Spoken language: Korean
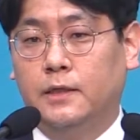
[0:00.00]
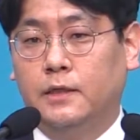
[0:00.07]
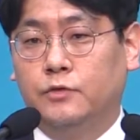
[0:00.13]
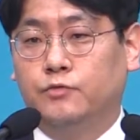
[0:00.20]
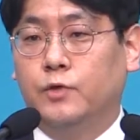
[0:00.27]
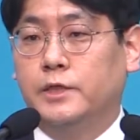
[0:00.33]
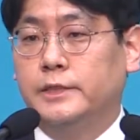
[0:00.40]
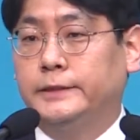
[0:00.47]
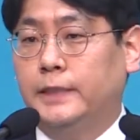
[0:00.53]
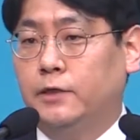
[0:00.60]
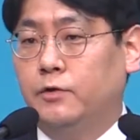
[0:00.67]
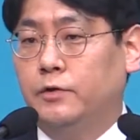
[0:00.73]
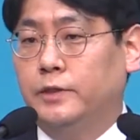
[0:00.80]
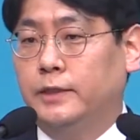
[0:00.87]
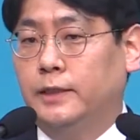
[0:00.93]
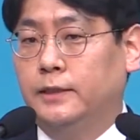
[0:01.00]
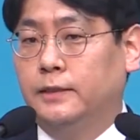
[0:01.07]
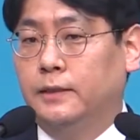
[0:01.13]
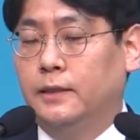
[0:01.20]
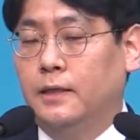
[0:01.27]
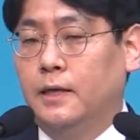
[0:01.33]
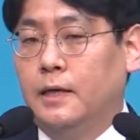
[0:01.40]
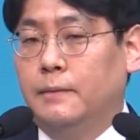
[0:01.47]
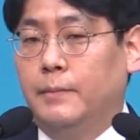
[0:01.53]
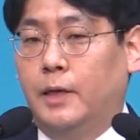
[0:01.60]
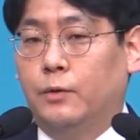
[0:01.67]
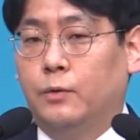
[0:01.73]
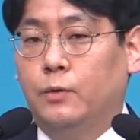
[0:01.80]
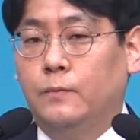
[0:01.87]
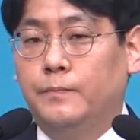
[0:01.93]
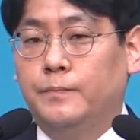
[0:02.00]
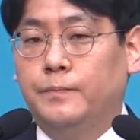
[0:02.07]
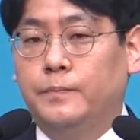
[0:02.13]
두 가지 사건이란 바로